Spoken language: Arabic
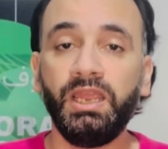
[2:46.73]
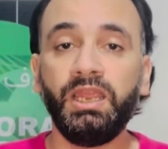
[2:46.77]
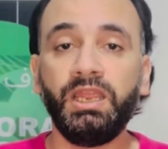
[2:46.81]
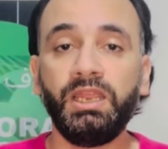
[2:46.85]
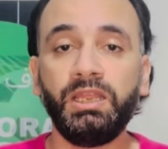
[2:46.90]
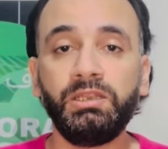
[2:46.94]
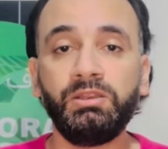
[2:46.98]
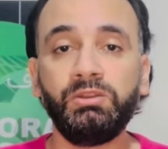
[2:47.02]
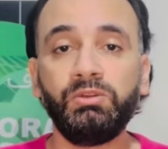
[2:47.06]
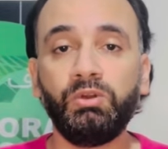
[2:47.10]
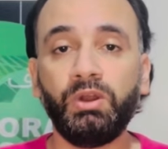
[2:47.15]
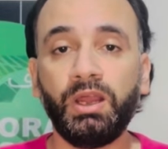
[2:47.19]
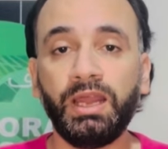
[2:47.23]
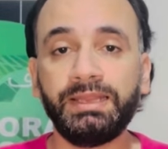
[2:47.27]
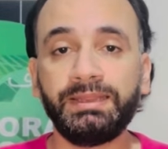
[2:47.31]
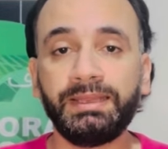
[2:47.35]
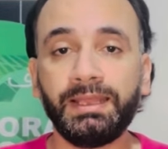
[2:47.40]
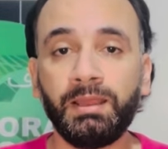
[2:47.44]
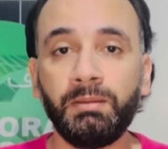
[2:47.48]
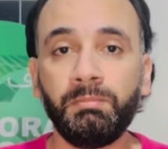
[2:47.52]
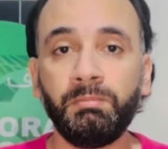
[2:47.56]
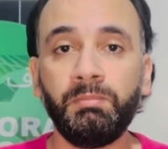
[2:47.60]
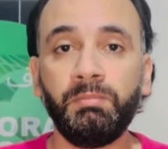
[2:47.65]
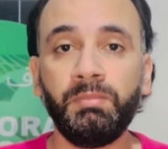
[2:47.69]
أنه
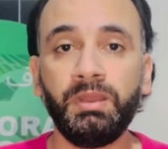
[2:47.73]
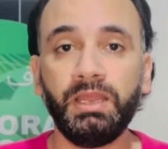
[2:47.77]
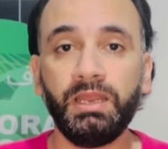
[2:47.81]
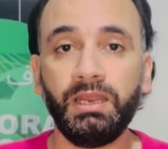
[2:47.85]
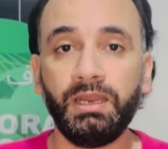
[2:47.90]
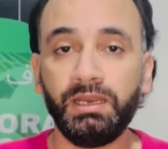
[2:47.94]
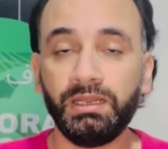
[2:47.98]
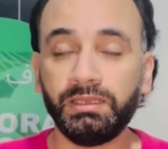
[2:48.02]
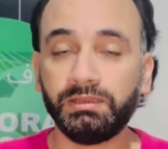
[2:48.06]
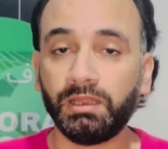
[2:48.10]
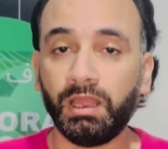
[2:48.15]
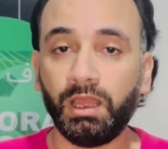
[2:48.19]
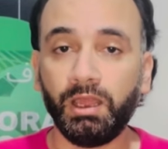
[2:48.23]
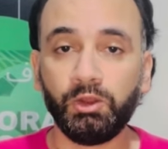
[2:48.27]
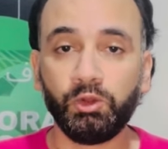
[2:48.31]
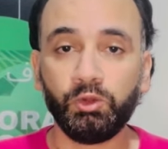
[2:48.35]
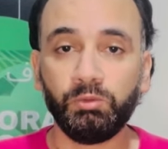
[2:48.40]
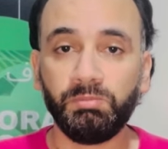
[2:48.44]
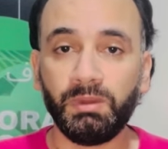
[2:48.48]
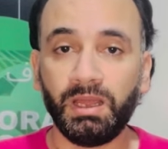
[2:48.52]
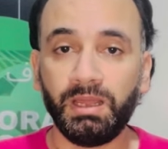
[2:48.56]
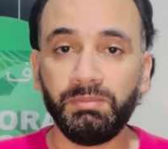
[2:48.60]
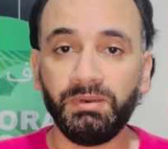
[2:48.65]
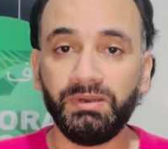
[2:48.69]
أتم
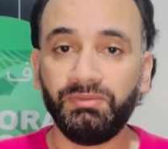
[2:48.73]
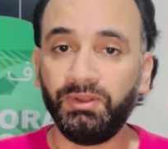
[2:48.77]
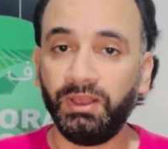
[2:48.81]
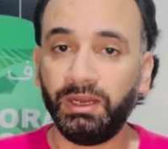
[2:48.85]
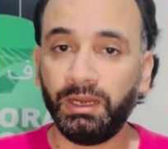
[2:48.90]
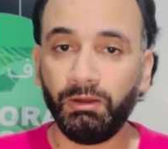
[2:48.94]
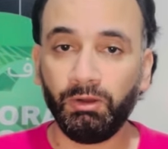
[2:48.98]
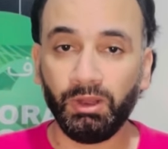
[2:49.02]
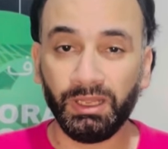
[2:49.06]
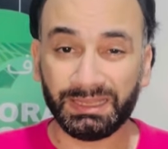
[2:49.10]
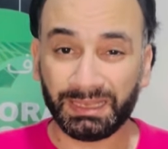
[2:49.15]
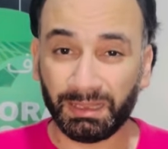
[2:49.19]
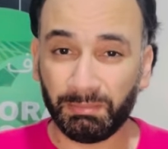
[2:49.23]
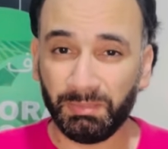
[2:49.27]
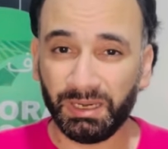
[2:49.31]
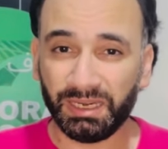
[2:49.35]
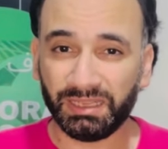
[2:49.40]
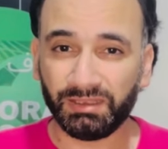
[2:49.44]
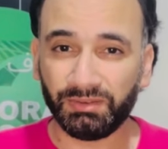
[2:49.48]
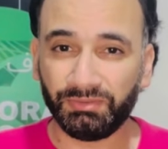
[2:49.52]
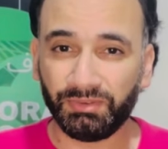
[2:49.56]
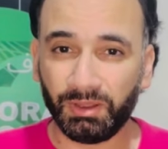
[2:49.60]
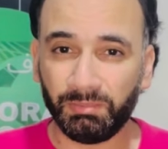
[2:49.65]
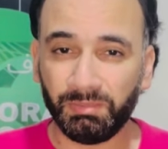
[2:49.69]
التعاقد معاه بالفعل أو أتم
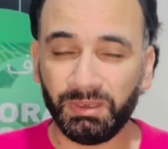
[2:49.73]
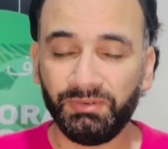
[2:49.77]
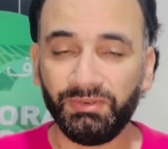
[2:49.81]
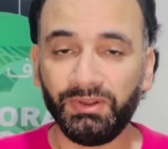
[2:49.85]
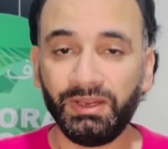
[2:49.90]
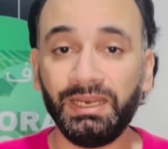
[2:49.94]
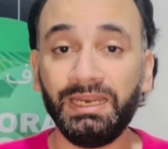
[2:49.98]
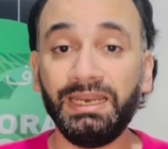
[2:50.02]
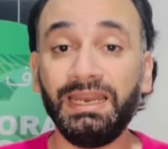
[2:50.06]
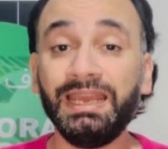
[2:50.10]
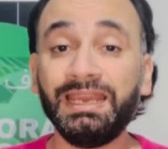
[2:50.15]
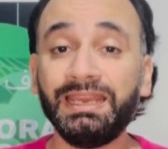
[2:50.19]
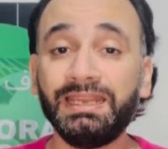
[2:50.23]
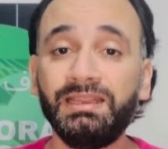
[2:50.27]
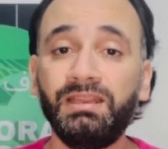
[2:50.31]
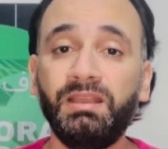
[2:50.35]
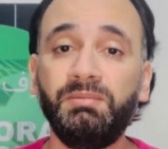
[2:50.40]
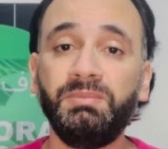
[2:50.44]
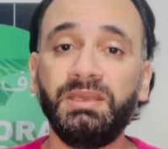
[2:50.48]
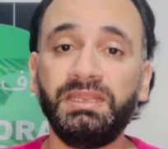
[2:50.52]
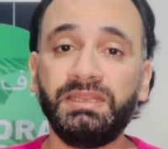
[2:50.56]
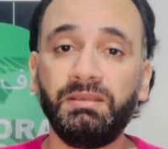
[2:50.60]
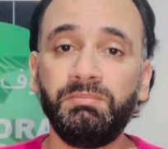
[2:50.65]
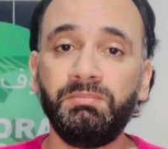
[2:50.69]
الاتفاق بالفعل لكن
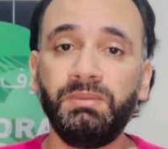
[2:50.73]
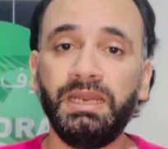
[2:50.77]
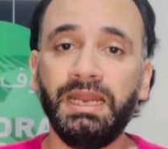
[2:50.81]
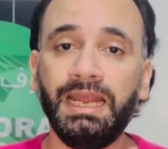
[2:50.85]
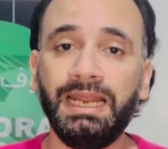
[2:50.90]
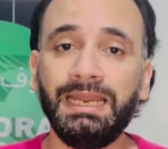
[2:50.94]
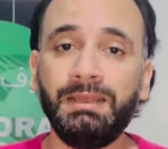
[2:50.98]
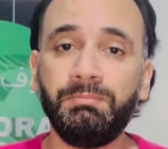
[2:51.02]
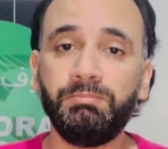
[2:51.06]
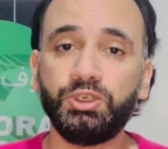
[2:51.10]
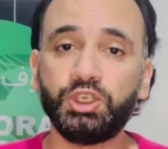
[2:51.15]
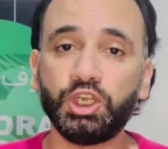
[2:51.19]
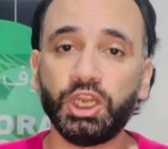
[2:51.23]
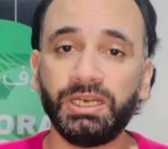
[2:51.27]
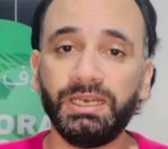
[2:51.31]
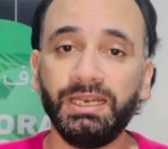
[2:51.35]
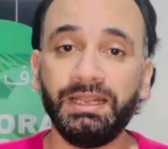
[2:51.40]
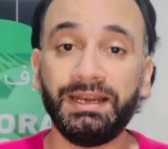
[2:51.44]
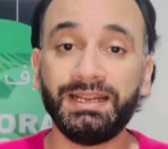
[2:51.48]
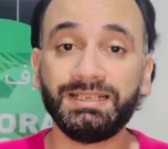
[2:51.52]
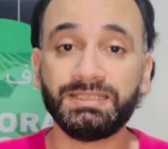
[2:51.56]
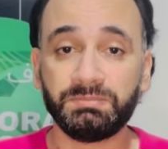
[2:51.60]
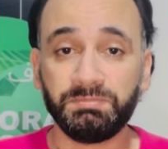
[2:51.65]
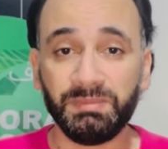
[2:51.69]
لم يتم الإعلان
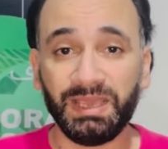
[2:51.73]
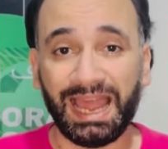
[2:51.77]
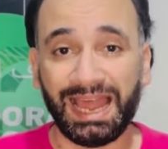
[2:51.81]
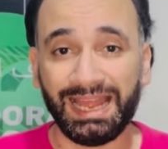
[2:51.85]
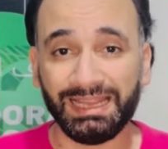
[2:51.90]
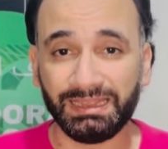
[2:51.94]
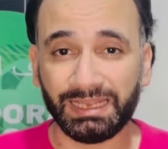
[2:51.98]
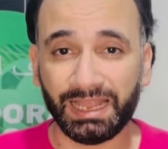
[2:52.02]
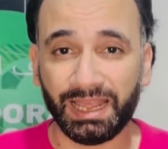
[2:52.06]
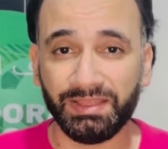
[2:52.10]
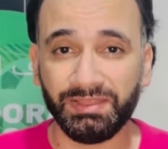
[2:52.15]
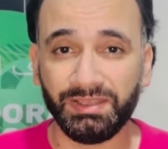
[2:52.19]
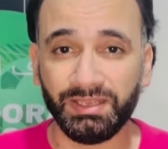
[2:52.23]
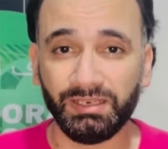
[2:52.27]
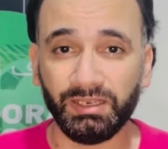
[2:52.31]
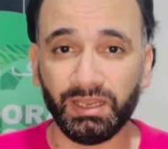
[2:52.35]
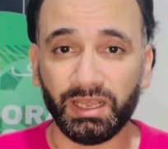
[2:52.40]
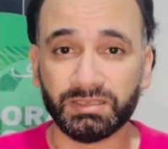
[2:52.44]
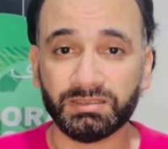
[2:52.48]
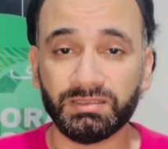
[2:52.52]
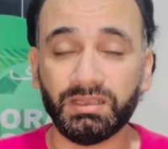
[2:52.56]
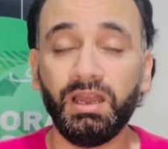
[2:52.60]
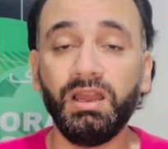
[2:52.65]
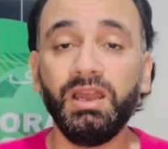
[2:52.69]
بشكل رسمي حتى هذه
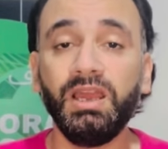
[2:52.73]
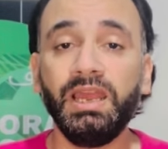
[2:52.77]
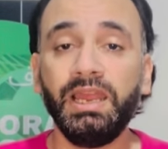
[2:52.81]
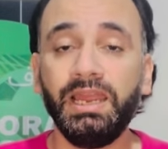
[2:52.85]
اللحظة